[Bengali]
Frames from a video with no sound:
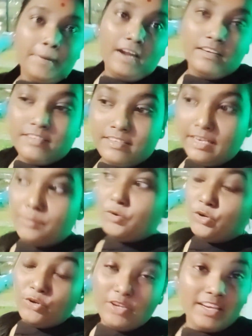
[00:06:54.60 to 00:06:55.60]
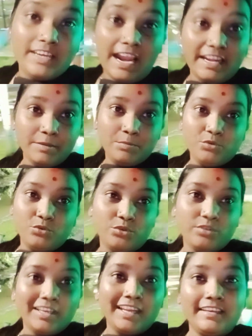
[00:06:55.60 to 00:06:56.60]
পার্কটার নাম হলো গিয়ে রানী
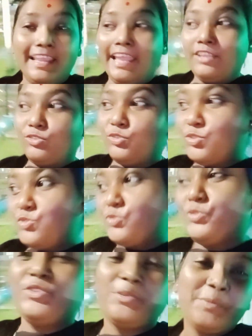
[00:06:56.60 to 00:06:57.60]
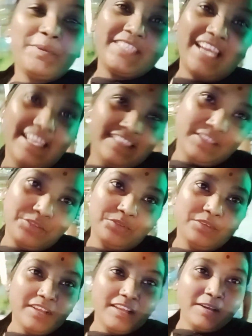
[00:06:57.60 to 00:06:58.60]
পুকুর এটা এত সুন্দরভাবে
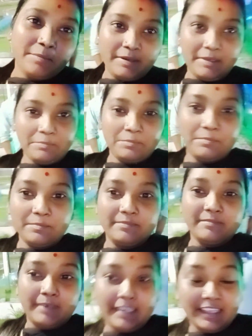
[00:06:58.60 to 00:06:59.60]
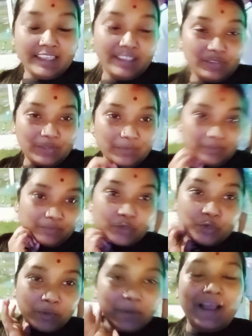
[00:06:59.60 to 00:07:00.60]
সাজানো মানে মানে
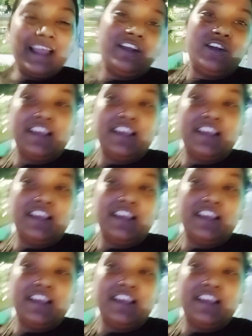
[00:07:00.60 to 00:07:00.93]
খুবই ভালো